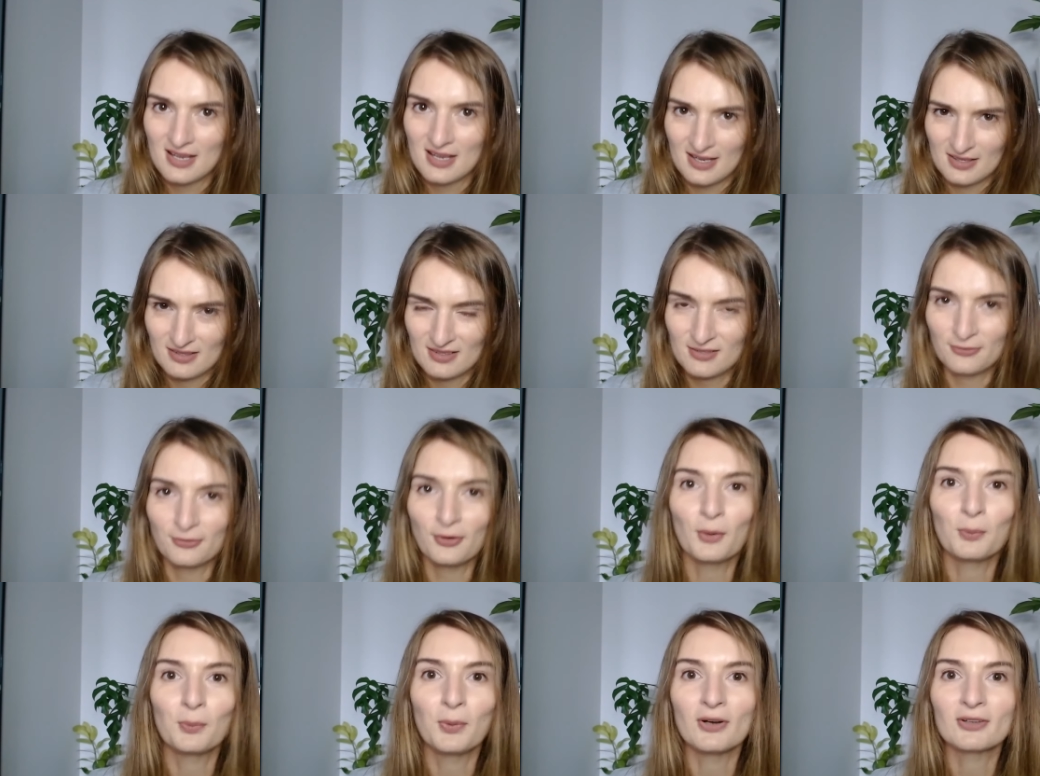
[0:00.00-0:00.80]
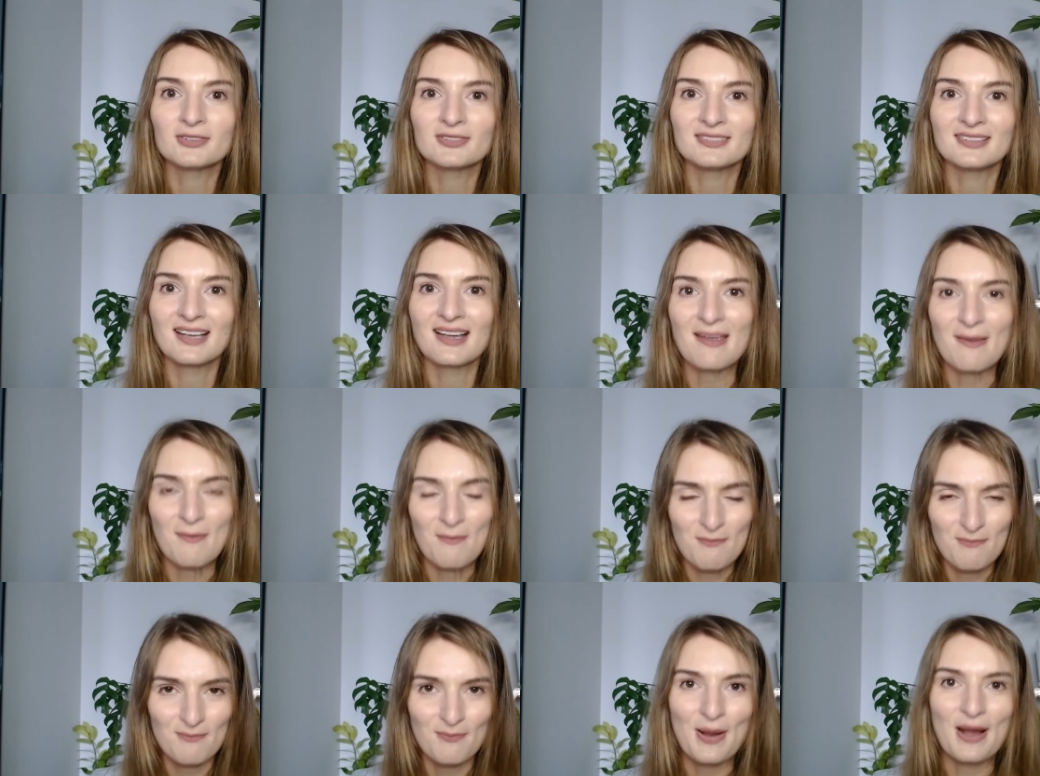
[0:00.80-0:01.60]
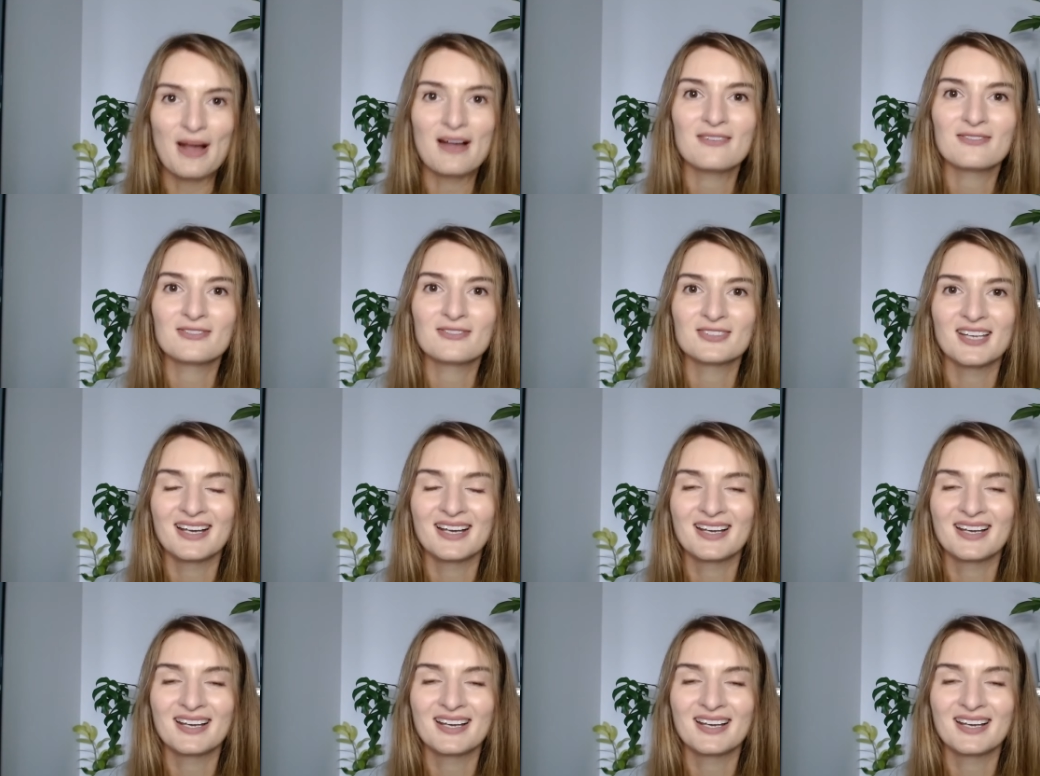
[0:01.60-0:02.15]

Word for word: swobodniej, pewnie